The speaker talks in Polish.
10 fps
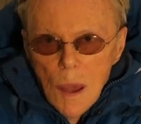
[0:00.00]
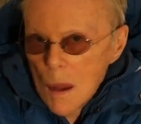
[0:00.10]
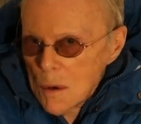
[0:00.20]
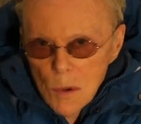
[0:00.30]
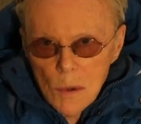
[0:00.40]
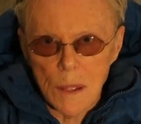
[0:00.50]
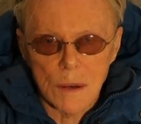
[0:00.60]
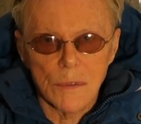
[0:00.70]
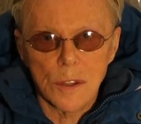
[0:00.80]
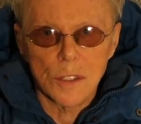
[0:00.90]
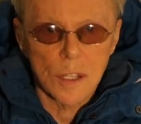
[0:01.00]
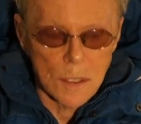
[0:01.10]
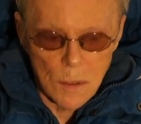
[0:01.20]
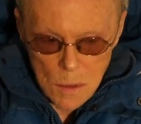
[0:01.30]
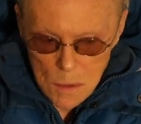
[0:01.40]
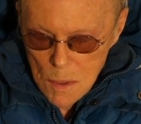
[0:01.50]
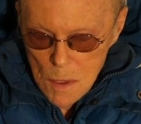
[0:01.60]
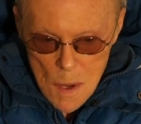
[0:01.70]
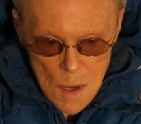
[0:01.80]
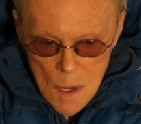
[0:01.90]
a cholera wie czego.
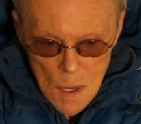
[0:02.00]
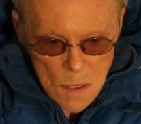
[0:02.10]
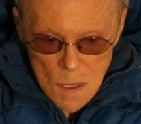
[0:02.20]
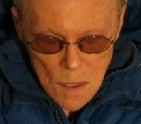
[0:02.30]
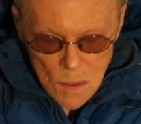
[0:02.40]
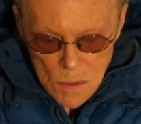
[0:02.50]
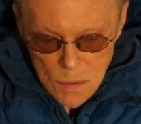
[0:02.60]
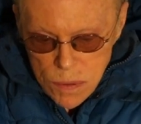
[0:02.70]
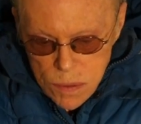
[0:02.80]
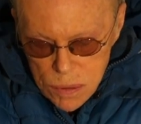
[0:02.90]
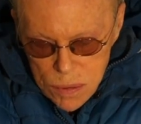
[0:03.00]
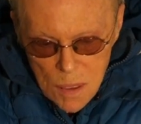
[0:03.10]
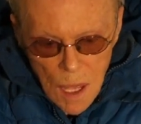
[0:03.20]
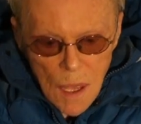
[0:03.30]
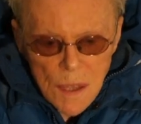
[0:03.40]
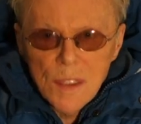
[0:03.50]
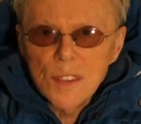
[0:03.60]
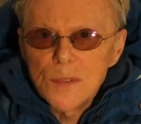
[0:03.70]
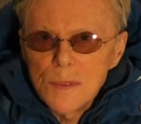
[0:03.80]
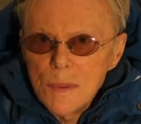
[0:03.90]
Nie no,
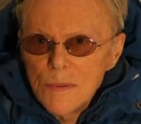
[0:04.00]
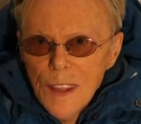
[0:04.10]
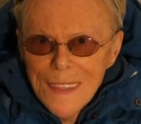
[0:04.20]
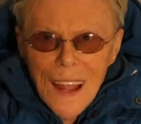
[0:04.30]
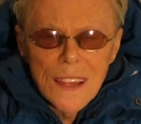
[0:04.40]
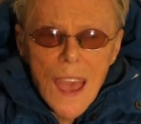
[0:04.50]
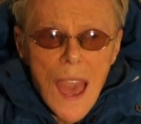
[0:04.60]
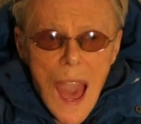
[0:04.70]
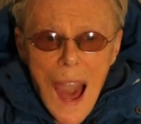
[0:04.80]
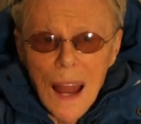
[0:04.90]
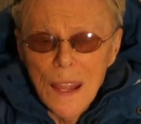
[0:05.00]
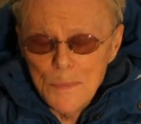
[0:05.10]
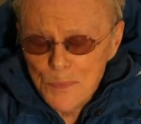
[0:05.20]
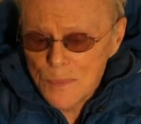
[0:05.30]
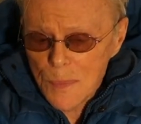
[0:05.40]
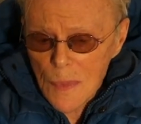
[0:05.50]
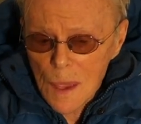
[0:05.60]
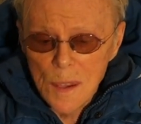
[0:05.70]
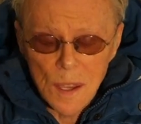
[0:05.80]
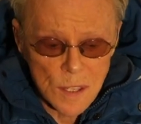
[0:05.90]
jest fatalnie, ale
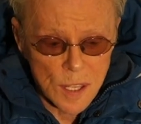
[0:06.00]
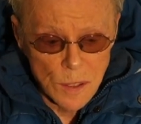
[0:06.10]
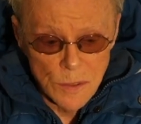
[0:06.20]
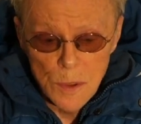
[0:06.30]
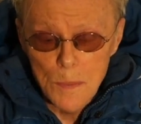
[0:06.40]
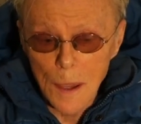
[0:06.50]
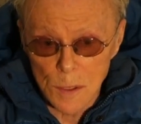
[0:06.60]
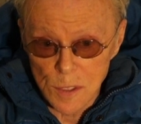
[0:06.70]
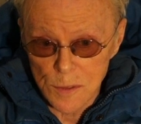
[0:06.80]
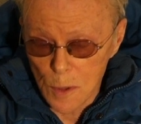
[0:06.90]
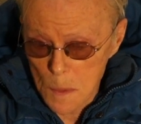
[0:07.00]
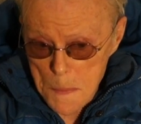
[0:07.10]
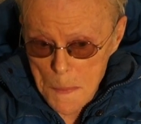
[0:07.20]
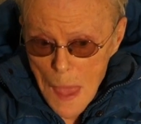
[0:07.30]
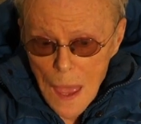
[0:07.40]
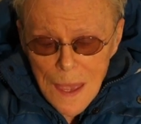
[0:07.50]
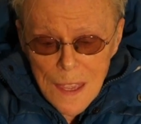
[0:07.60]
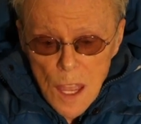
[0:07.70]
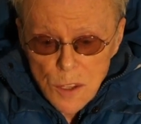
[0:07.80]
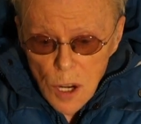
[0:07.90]
szanowni państwo,
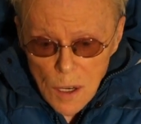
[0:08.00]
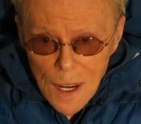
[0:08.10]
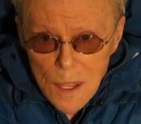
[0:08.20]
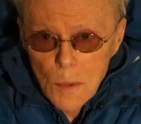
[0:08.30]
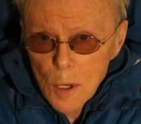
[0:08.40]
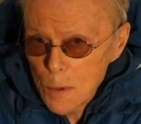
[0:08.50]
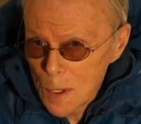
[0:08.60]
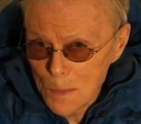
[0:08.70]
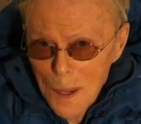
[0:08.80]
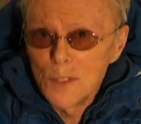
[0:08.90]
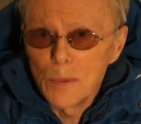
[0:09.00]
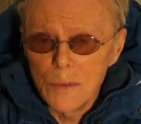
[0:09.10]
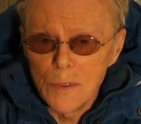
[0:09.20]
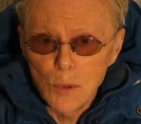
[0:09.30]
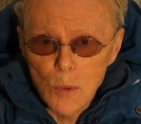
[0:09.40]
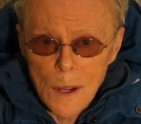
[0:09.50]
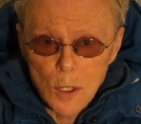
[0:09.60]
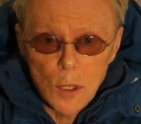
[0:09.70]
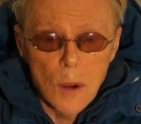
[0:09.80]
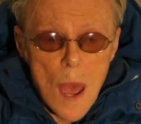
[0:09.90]
ja ciągle nie mogę, że Państwo mi
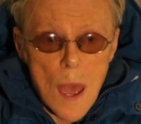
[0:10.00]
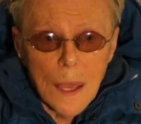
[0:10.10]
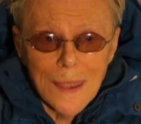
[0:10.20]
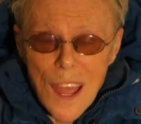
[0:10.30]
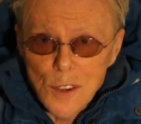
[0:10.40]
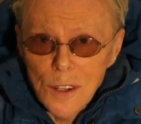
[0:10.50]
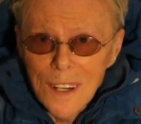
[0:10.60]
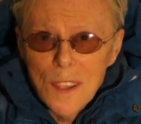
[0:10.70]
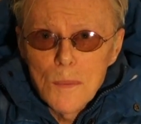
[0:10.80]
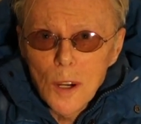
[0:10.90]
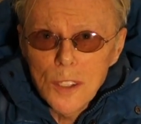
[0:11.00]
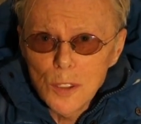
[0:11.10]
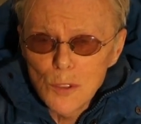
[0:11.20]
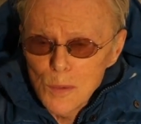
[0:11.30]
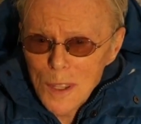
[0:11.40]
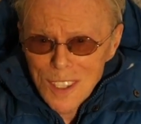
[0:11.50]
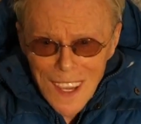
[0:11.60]
wytłumaczą, ja ciągle nie mogę zrozumieć,